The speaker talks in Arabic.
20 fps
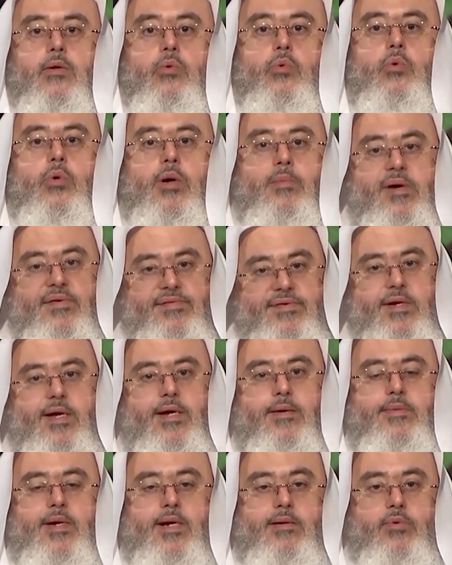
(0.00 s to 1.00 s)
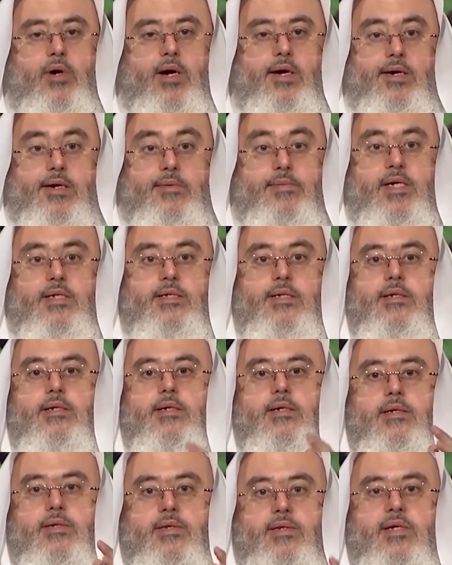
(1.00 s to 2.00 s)
وما فيها من المحرمات
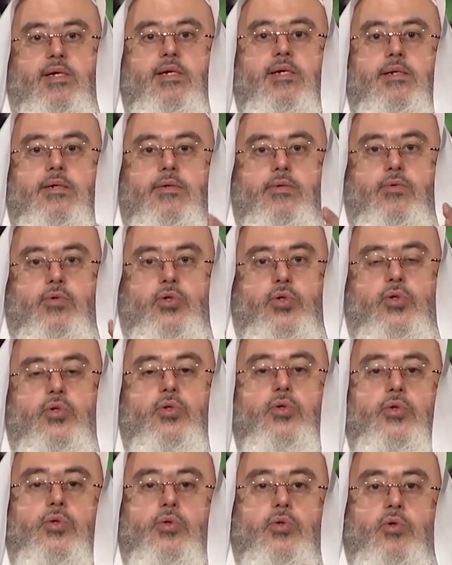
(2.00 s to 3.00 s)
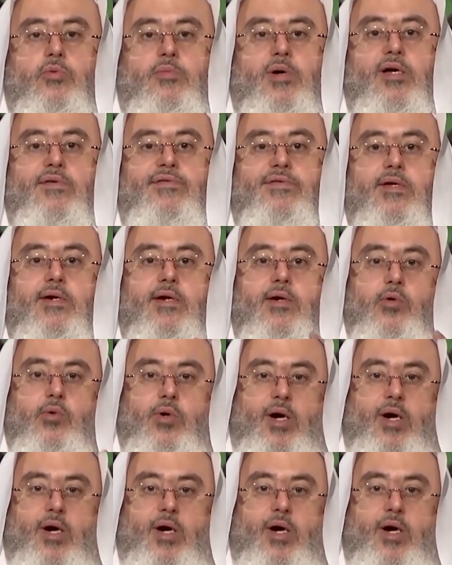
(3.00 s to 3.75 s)
ذكر وشكر ومغفره